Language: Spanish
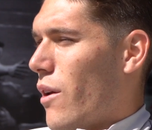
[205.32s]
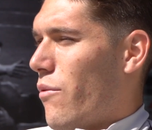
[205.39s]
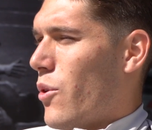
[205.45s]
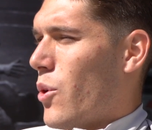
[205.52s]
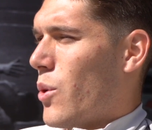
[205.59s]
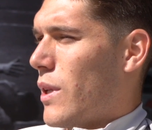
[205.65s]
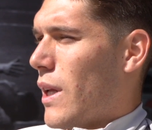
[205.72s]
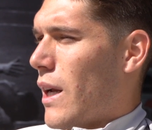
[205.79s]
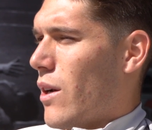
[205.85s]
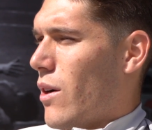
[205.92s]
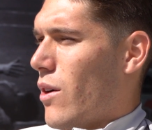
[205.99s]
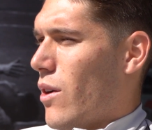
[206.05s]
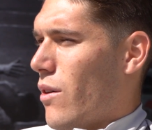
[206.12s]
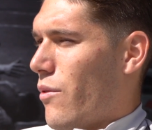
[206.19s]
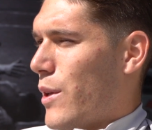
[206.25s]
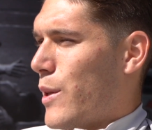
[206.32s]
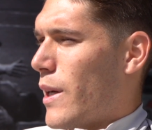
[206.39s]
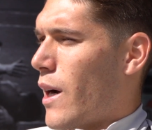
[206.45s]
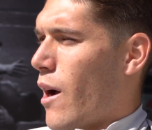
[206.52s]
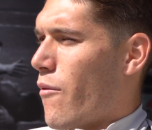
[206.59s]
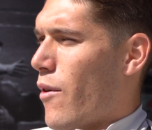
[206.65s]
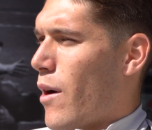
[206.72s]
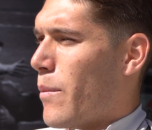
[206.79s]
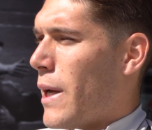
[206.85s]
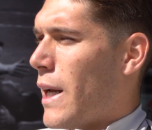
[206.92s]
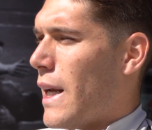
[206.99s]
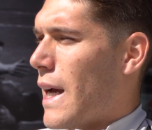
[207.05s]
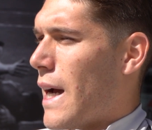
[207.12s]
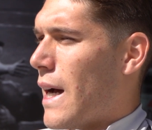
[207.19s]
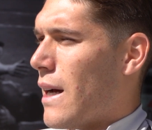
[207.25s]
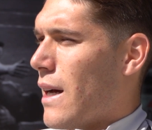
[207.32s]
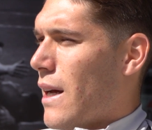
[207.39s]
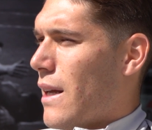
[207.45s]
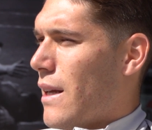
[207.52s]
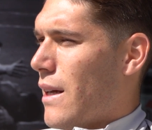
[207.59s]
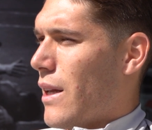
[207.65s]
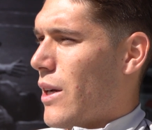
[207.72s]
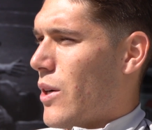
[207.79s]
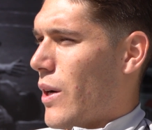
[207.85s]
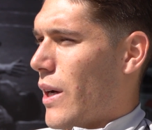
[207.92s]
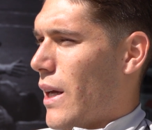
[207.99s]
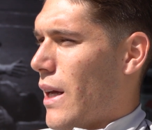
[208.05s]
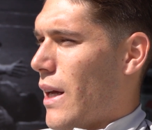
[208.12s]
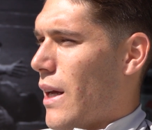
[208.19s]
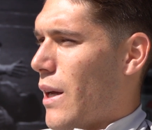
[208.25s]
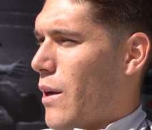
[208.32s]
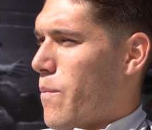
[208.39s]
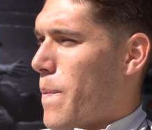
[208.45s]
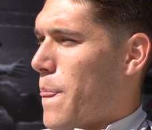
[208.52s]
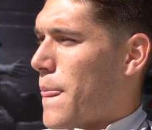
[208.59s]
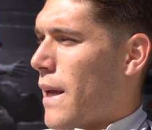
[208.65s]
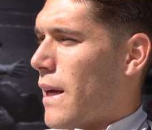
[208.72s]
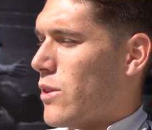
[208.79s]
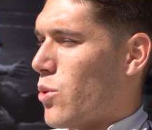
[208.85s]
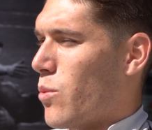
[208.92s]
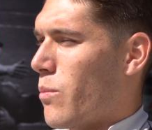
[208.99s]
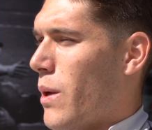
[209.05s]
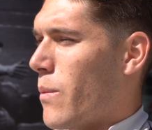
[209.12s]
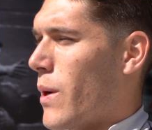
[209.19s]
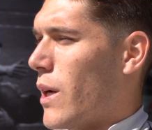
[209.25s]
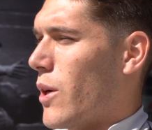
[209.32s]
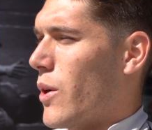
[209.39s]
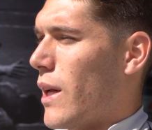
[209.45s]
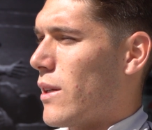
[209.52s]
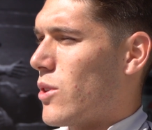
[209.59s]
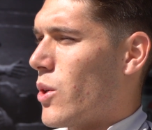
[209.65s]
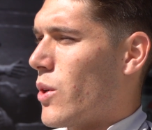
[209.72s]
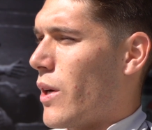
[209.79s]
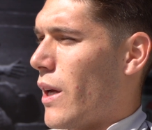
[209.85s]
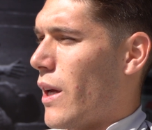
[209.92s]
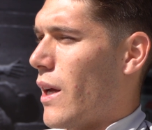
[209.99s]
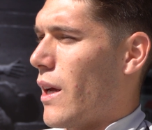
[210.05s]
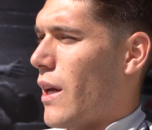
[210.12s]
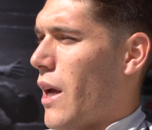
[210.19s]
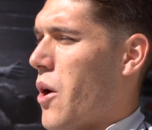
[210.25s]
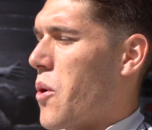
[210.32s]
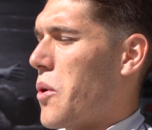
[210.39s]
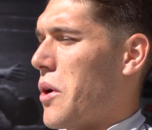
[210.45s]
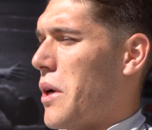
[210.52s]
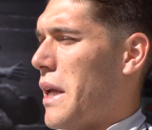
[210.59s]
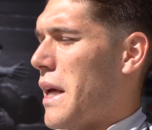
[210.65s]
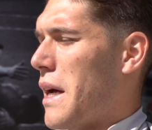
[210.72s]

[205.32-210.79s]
disfruta, lo, lo, festeja en familia y creo que, es un mimo al corazón que, a uno le